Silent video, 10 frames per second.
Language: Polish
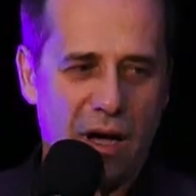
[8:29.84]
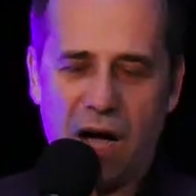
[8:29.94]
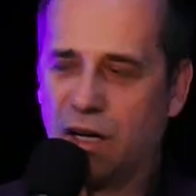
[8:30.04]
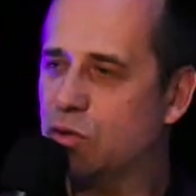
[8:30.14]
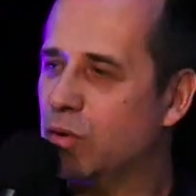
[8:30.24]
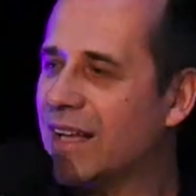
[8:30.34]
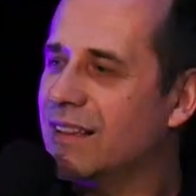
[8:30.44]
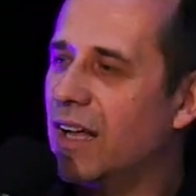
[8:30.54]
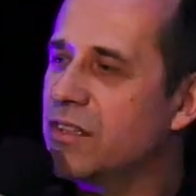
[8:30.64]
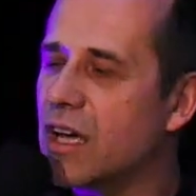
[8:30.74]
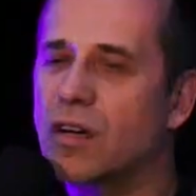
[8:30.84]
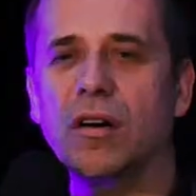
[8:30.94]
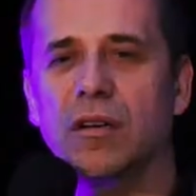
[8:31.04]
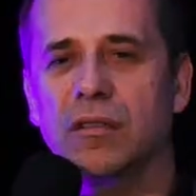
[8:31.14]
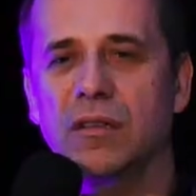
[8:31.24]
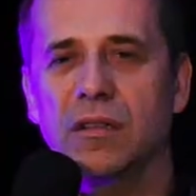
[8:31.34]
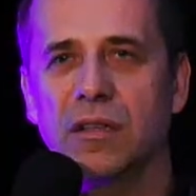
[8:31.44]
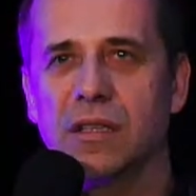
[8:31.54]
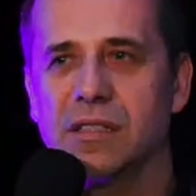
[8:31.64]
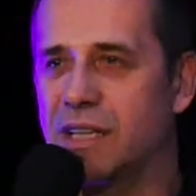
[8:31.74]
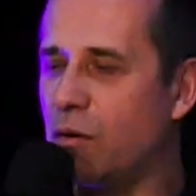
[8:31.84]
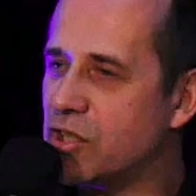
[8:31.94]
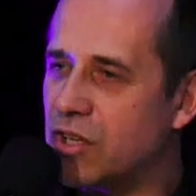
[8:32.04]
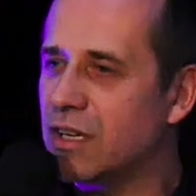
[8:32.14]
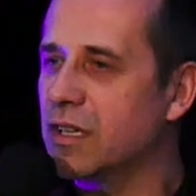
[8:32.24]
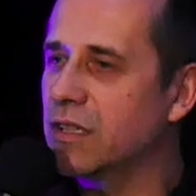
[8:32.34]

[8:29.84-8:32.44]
a która dla niego stała się